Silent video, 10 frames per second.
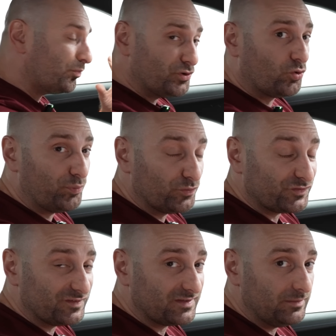
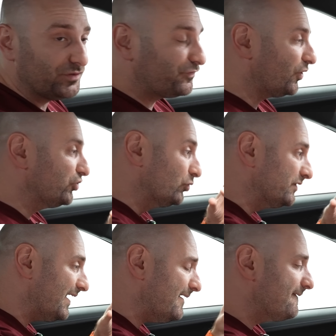Doppelkupplungsgetriebe von
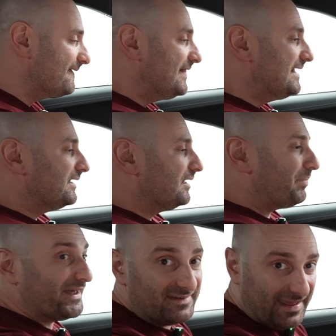Hyundai äh,
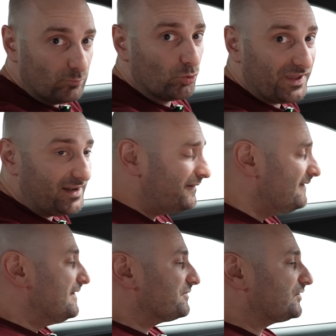bei den N-Modellen,
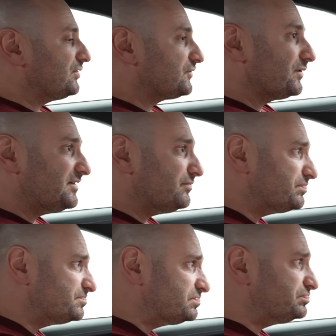dass du also richtig
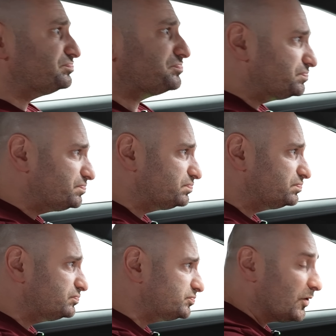
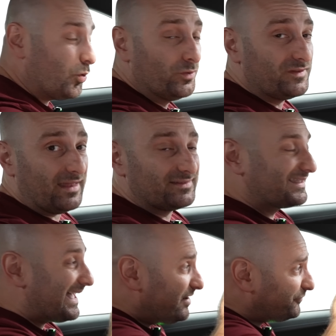und er
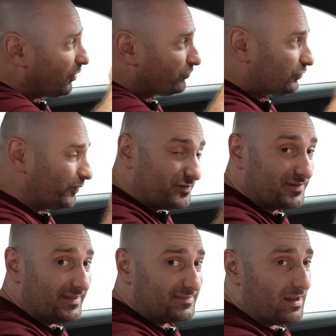greift auch so ins
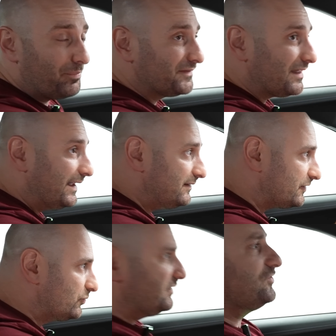Drehzahlband ein,
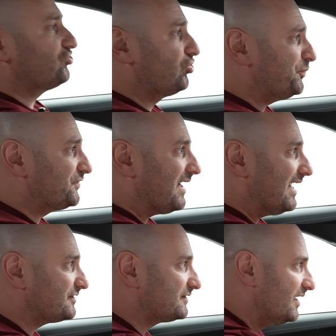dass du diese Schubser
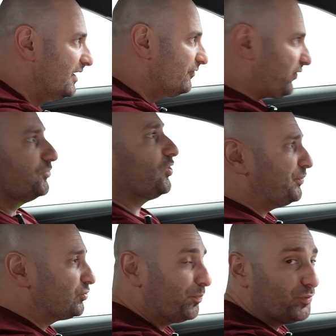hast vom
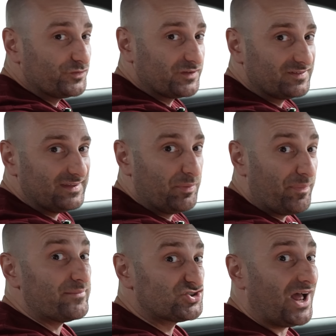Doppelkupplungsgetriebe
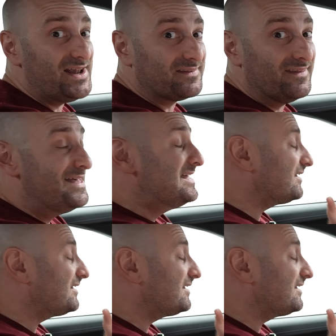beim Schalten.